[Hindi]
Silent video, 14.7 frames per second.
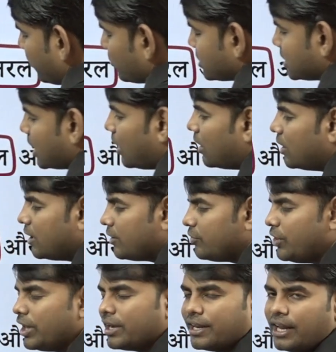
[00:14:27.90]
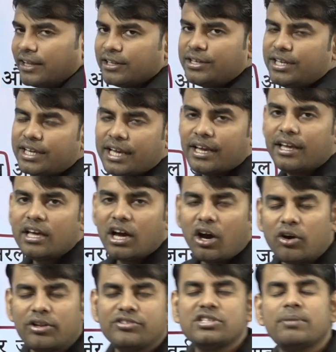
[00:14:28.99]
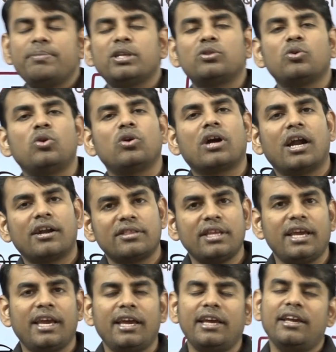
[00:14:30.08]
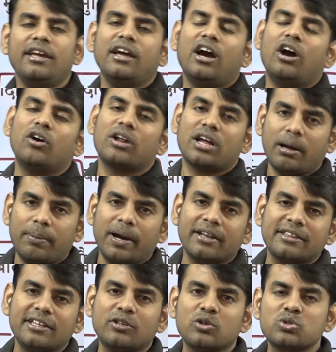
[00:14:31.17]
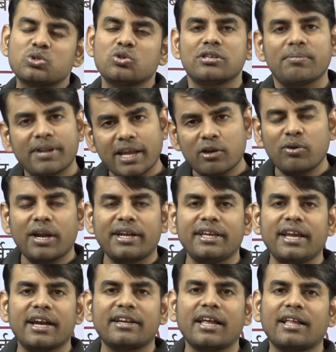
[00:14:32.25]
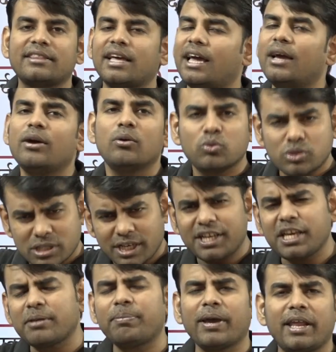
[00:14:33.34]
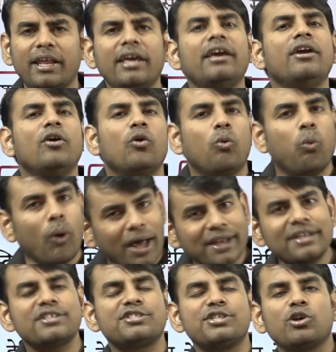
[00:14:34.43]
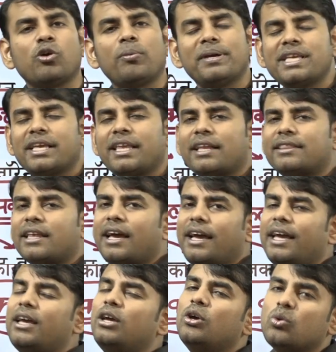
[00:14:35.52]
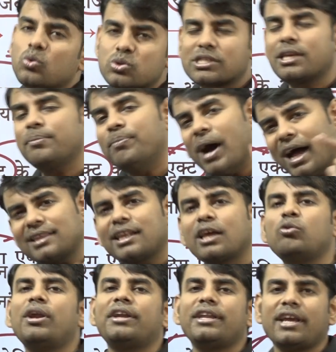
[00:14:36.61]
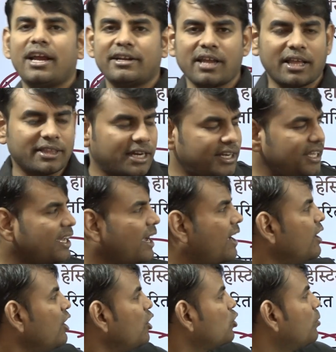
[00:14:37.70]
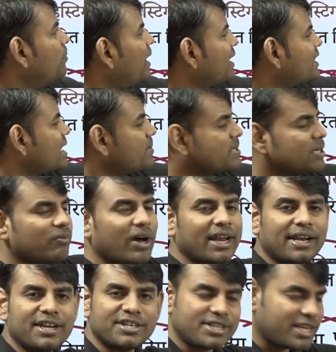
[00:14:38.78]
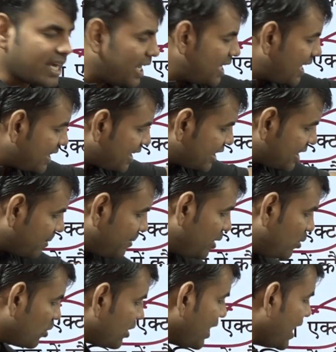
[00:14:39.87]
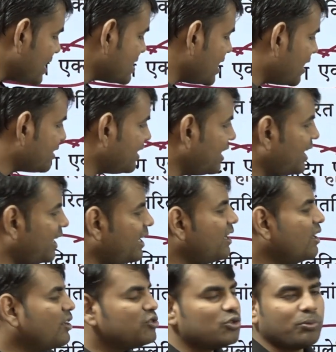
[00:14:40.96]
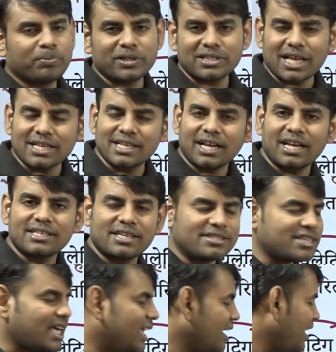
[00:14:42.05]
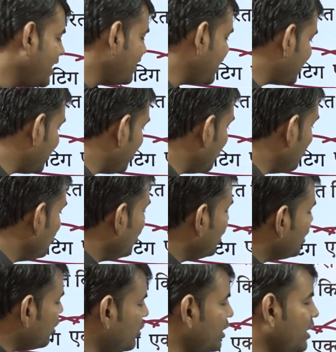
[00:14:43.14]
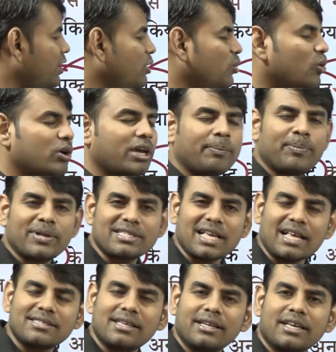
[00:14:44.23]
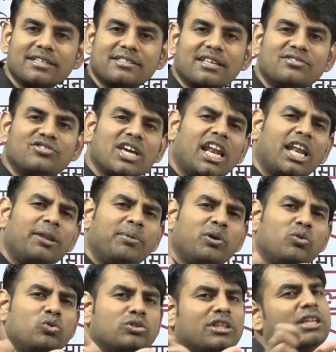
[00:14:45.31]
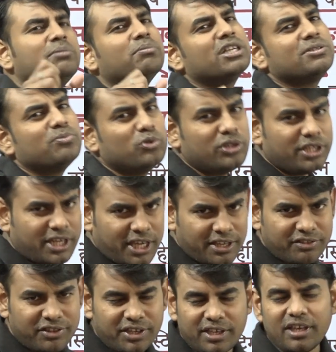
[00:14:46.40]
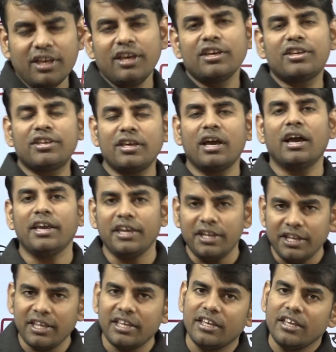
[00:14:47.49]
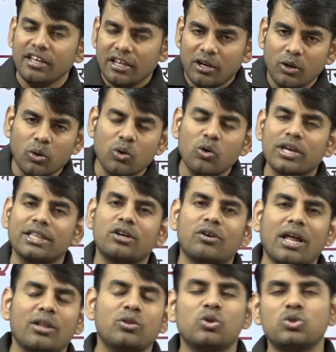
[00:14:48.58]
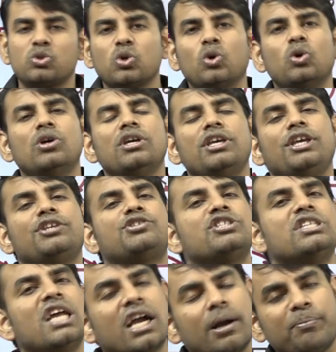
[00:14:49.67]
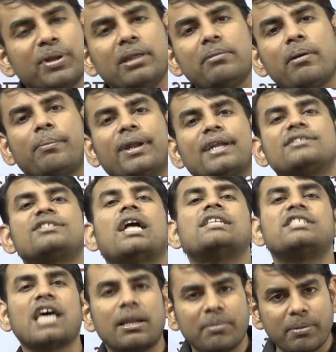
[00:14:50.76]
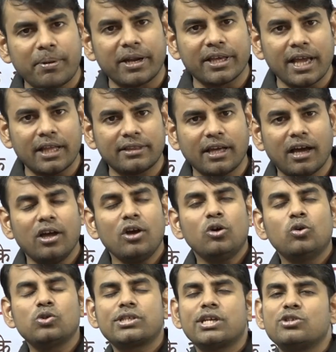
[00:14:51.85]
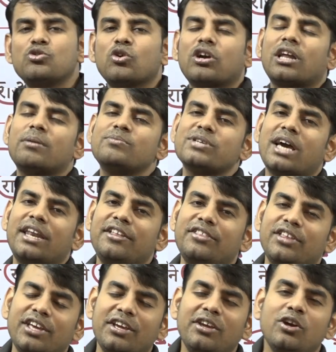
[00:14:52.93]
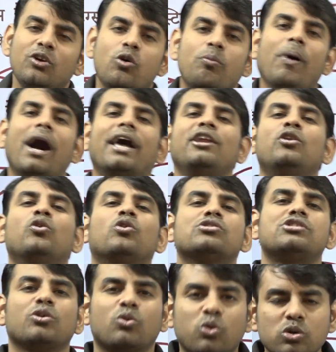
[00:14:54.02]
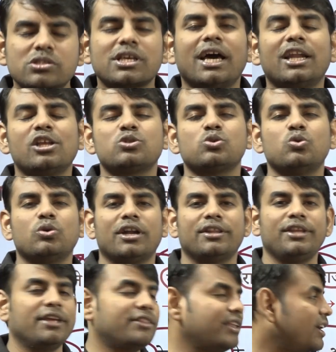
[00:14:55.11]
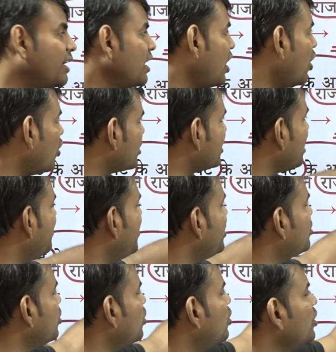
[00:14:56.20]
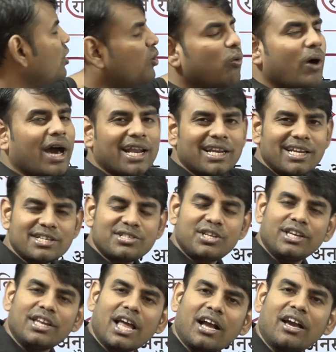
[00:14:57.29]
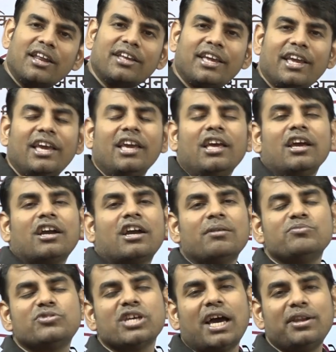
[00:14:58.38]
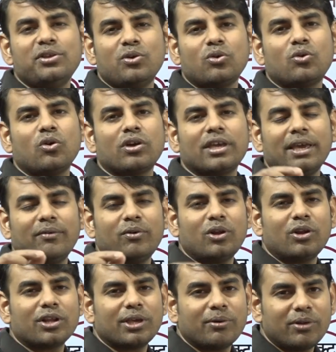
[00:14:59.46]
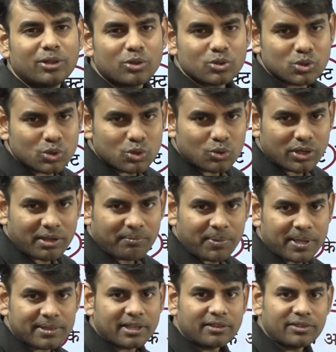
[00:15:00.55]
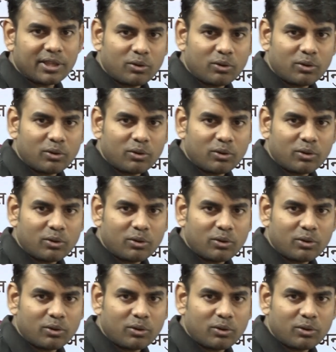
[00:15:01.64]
व्यवस्था देख रहे थे ठीक है और जब ये दो लोग हटते हैं और कब हटते दोस्तों जब रेगुलेटिंग एक्ट आता है उसके ठीक पहले वारन हिस्टिंग को भेजा जाता है उसके बाद रेगुलेटिंग एक्ट आता है ठीक है तो बहत्तर में जब वारन हिस्टिंग आ जाता तब इन लोग यहां से हटते हैं जो प्रशासन का संचालन कर रहे थे क्यों क्योंकि इन लोगों के प्रशासन के संचालन में उतनी मजबूती नहीं थी इन्हीं लोगों के दौरान दोस्तों ईस्ट इंडिया कंपनी में भ्रष्टाचार भी बढ़ गया था उसके जो कर्मचारी थे वो बाहरी लोगों से घूस खाना शुरू कर दिए थे और तभी तो वारन हेस्टिंग ने आकर के कर्मचारियों को केवल और केवल दोस्तों जो उनके वेतन